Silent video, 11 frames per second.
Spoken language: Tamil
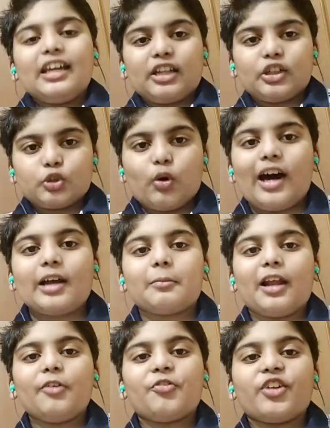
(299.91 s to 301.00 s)
இந்த
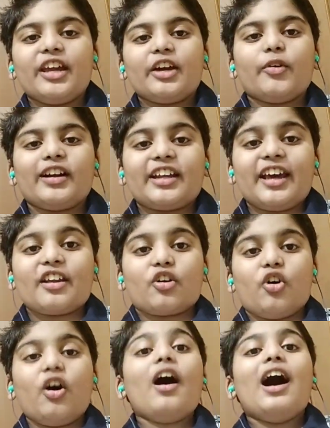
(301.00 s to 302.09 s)
ஸ்வார்ம்லாம் ஃப்ரீக்வெண்ட்டாக
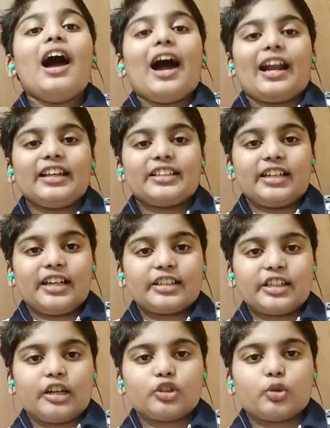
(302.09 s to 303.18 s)
இருக்கும் ஆனால் சின்ன
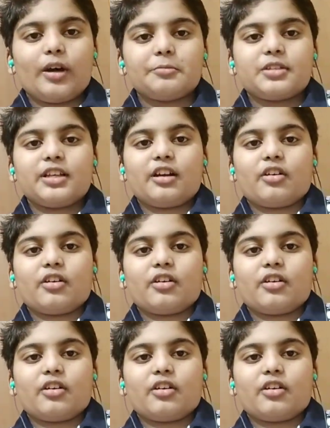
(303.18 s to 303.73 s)
சின்ன ஸ்வார்ம்ஸ் தான்